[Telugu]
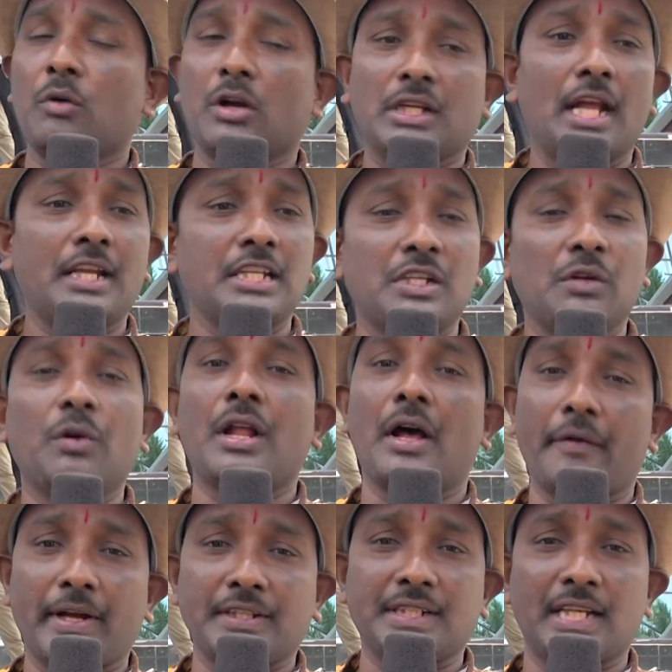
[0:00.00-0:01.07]
కొత్త ఆర్టిస్టులు కూడా
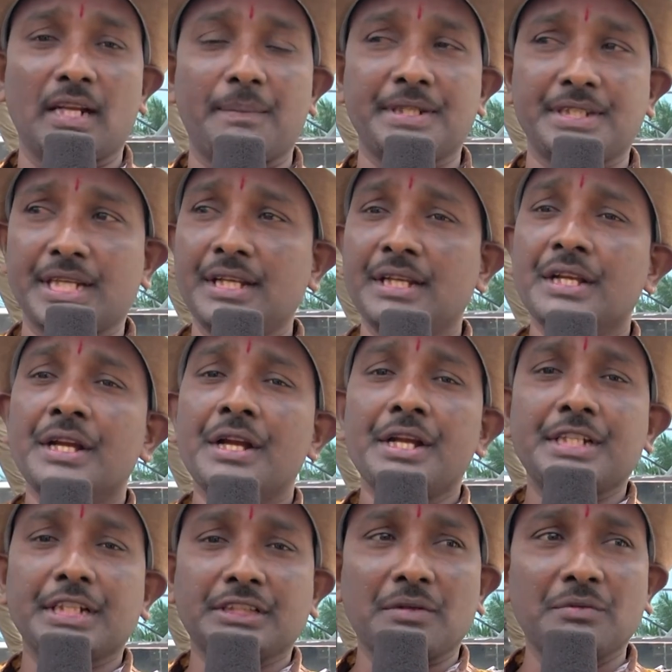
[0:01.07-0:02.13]
అవకాశం కల్పించి
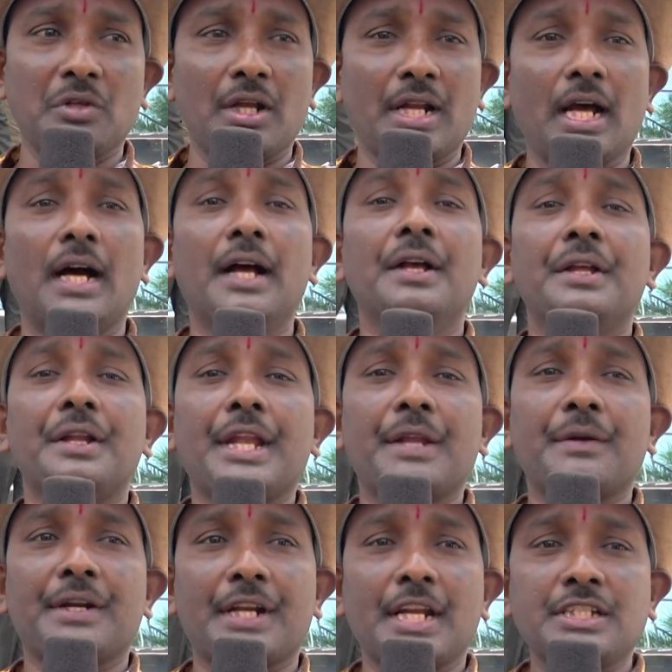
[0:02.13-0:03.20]
ఈ చిత్రం ద్వారా
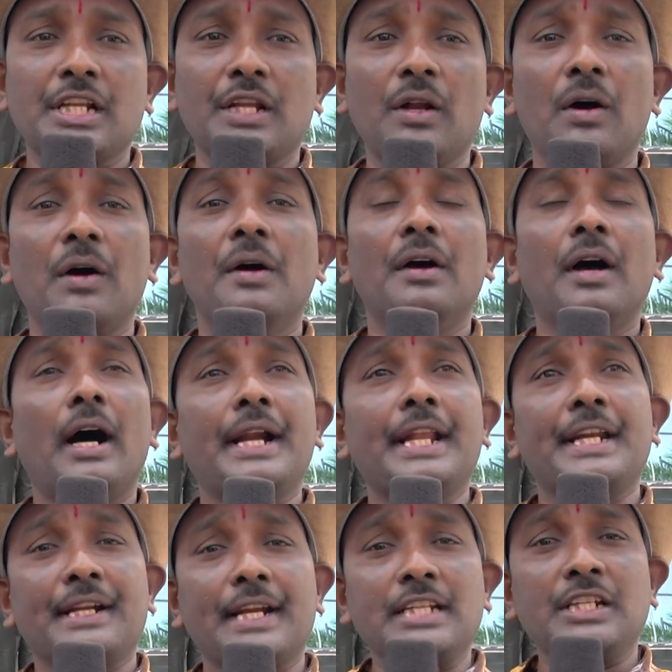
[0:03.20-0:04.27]
నేను ఇండస్ట్రీలో అంటే
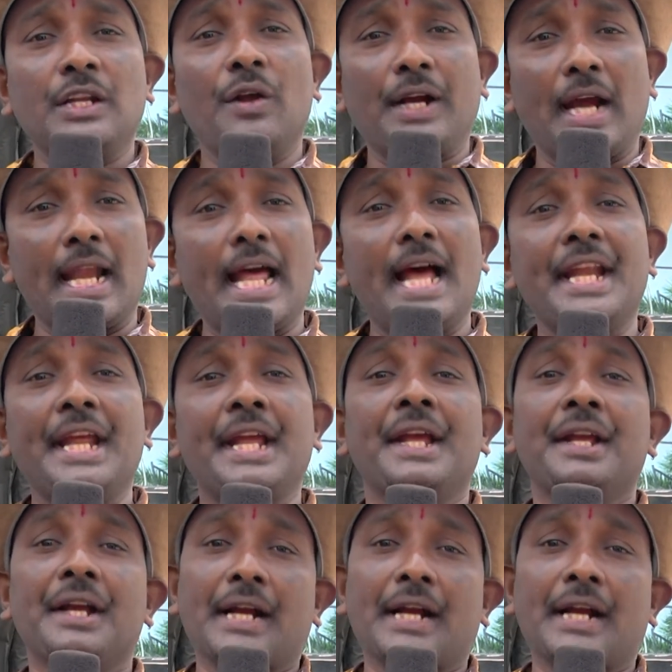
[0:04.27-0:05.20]
ఇండస్ట్రీలో కళాని